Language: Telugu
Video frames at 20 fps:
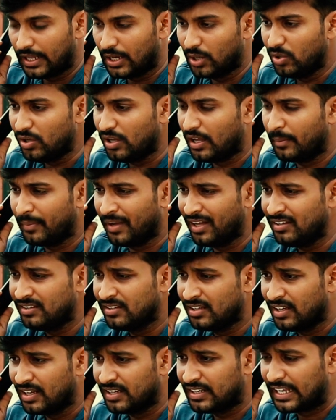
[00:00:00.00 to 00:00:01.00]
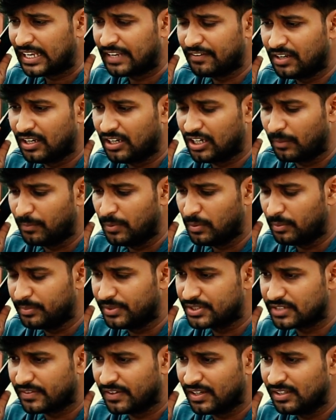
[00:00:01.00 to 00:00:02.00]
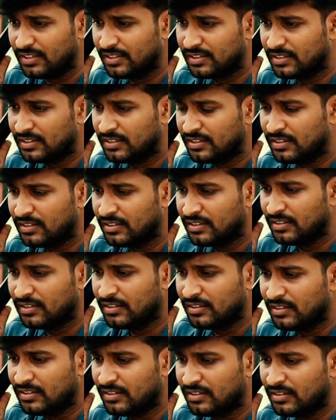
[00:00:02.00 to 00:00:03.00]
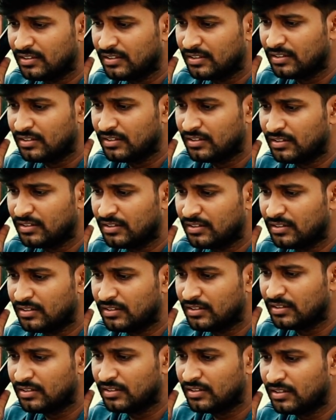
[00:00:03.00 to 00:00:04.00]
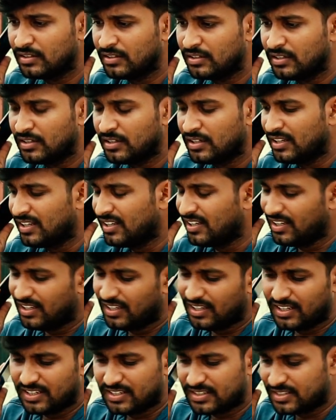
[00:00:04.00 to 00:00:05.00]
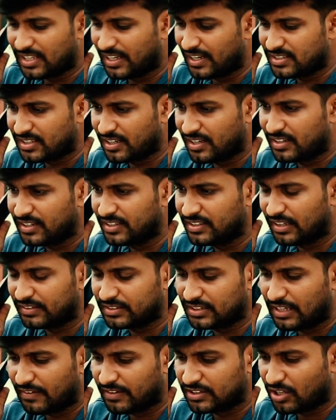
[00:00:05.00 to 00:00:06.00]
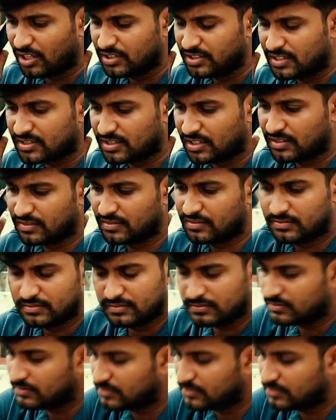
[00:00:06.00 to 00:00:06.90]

హలో అమ్మా నాకేమైనా డబ్బులు పంపించావా డబ్బులా లేదే సరే సరే నేను తర్వాత కాల్ చేస్తాను